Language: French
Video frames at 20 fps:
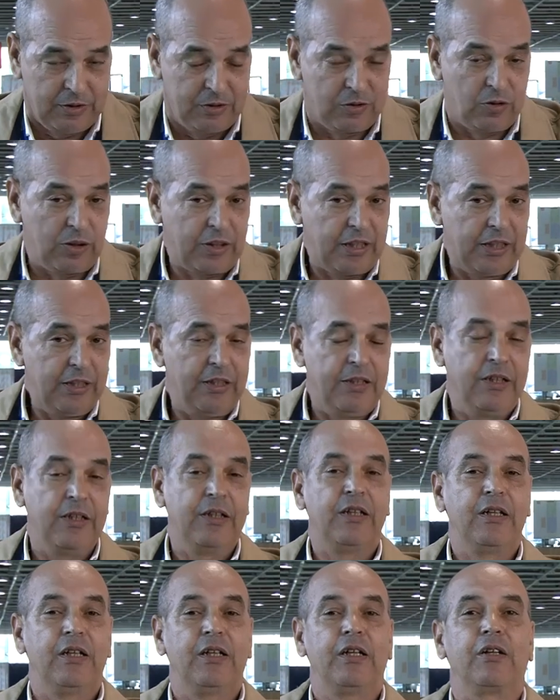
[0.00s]
Donc, et,
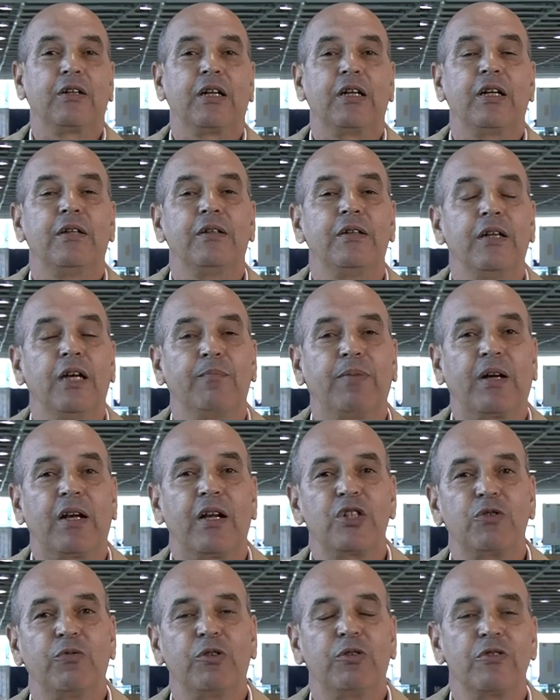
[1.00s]
et, par la
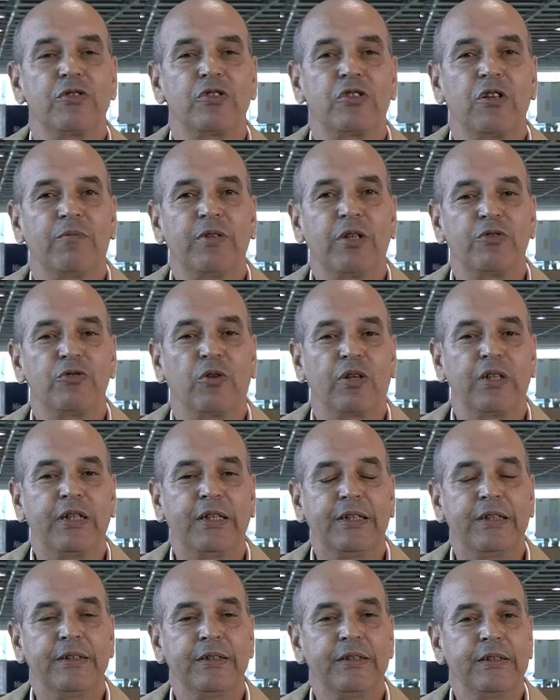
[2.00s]
suite, nous sommes bien sûr
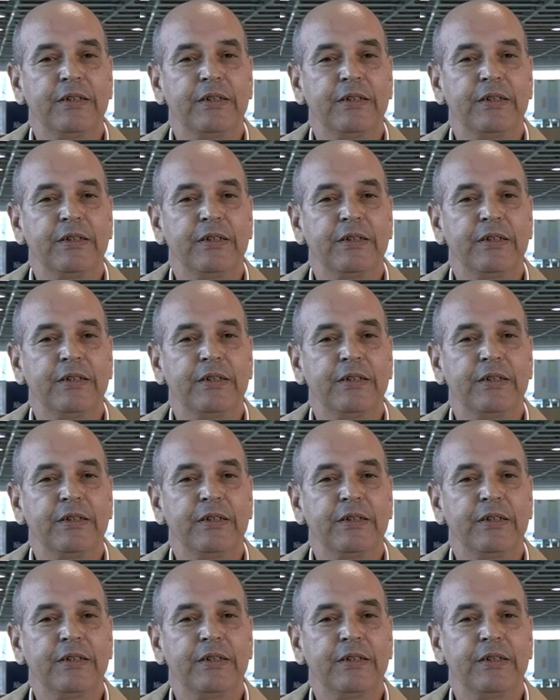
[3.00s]
les,